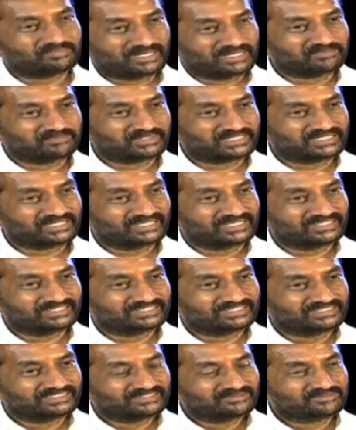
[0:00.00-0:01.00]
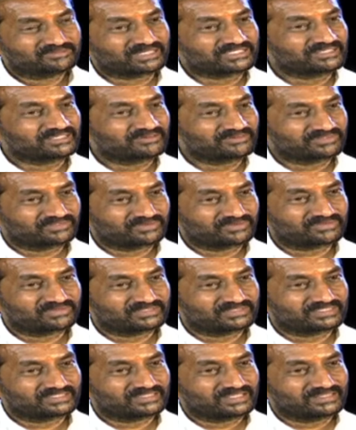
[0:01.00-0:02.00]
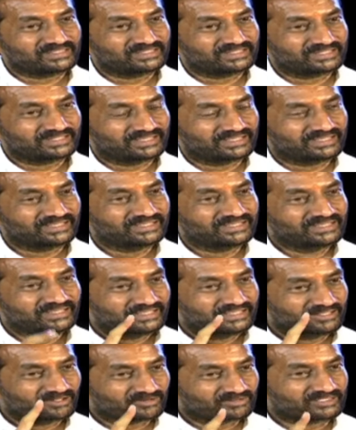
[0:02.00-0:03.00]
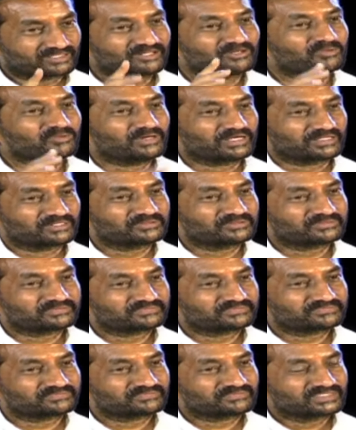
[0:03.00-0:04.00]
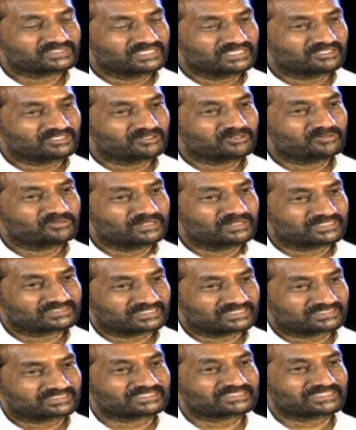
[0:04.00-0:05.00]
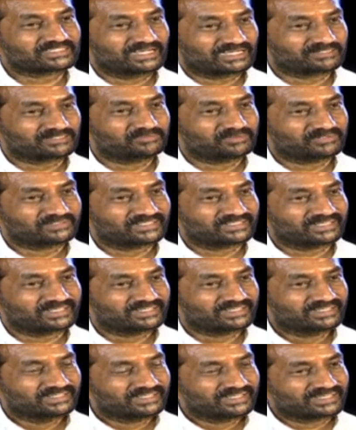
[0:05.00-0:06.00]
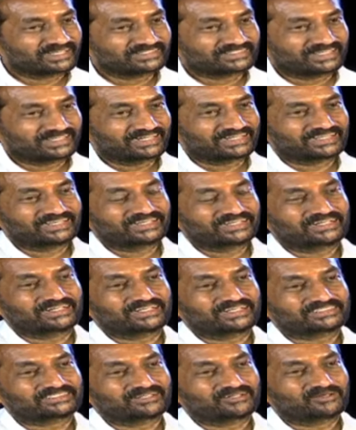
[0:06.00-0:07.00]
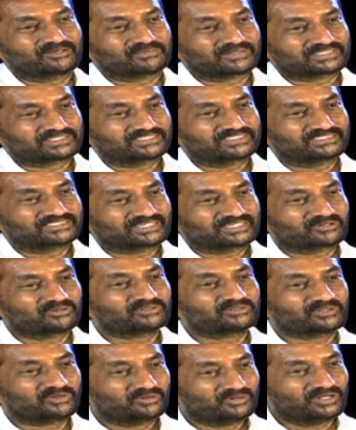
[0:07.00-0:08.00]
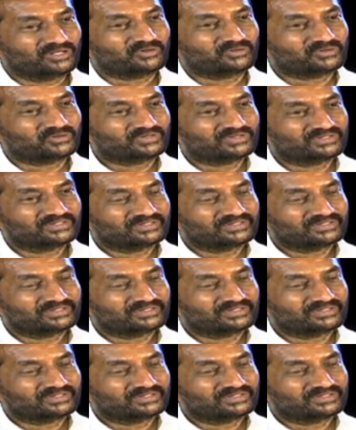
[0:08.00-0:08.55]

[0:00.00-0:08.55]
మీద పాల్పడ్డా ప్రజలు విశ్వసించింది ఏంటంటే ఇది ఒక తిరుగుబాటు ఈ తిరుగుబాటు సక్సెస్ కాకపోతే ఇంకా తెలంగాణ రాష్ట్రంలో ప్రశ్నించే గొంతులు ఉండవు